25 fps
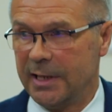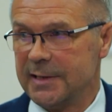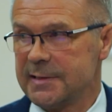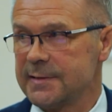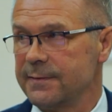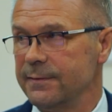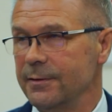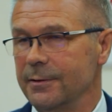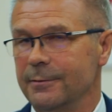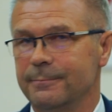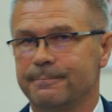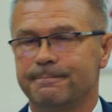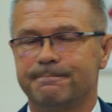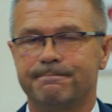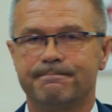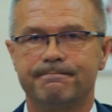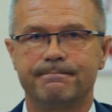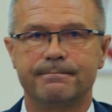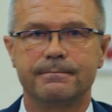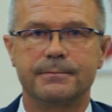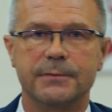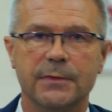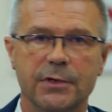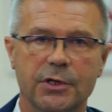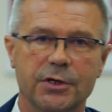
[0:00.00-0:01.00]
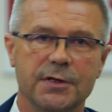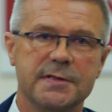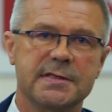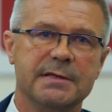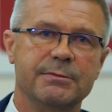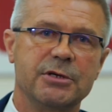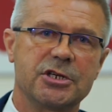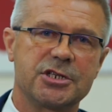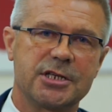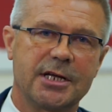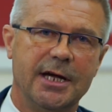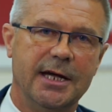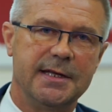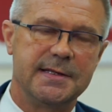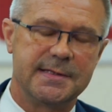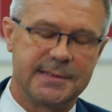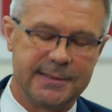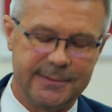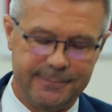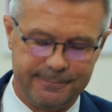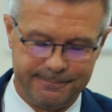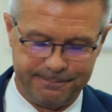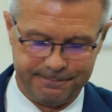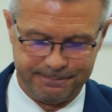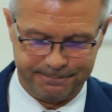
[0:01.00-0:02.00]
Państwo, drodzy
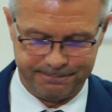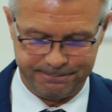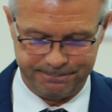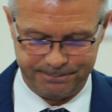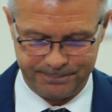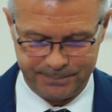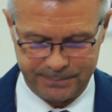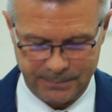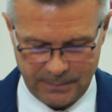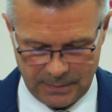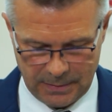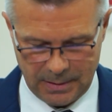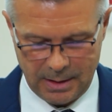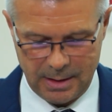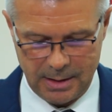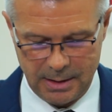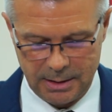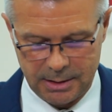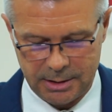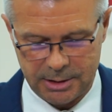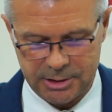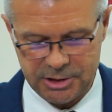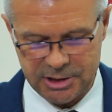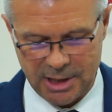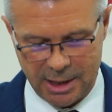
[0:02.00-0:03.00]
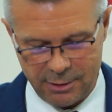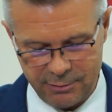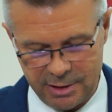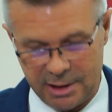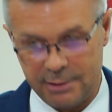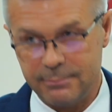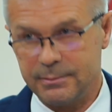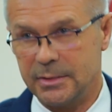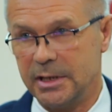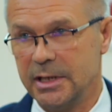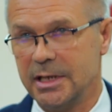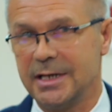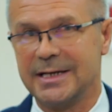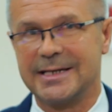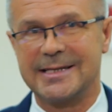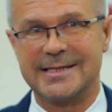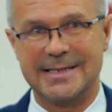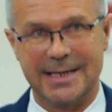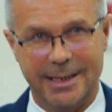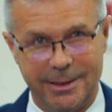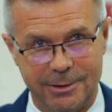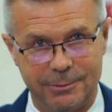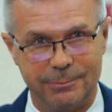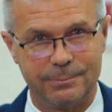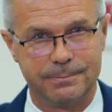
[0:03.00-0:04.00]
mieszkańcy, chciałem i
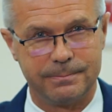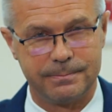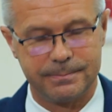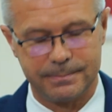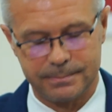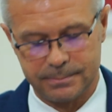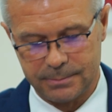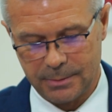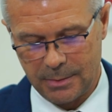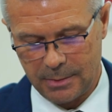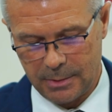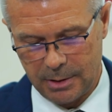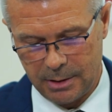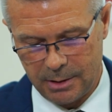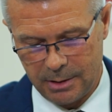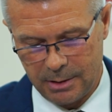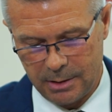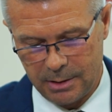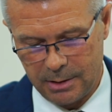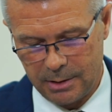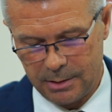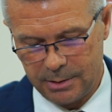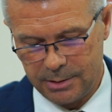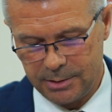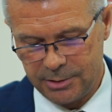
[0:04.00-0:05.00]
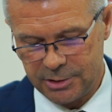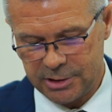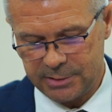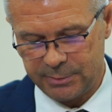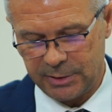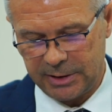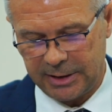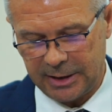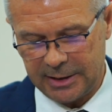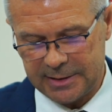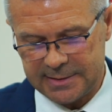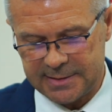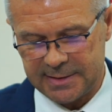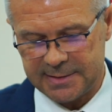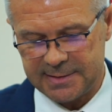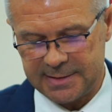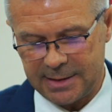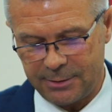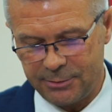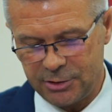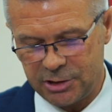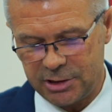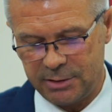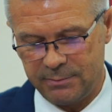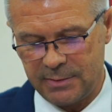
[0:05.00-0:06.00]
chcę, żeby Kielce
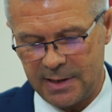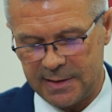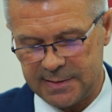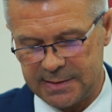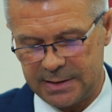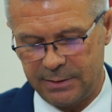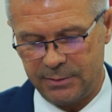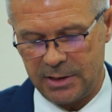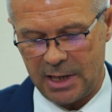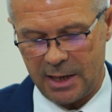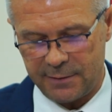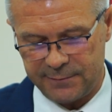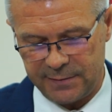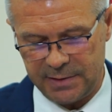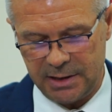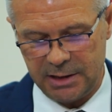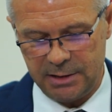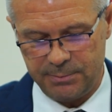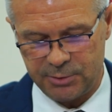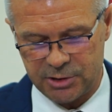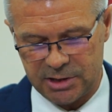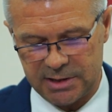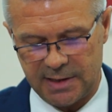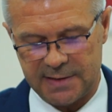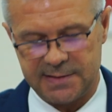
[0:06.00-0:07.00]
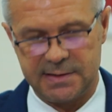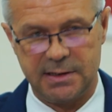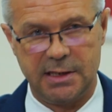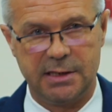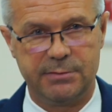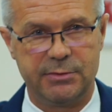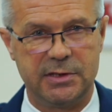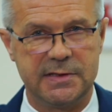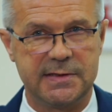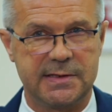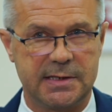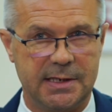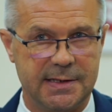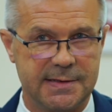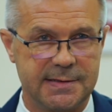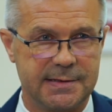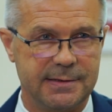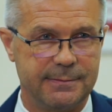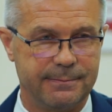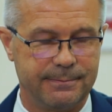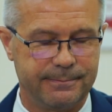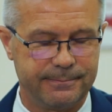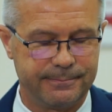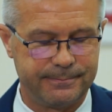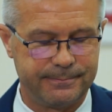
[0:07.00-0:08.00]
stały się miastem jawnej i przyjaznej administracji.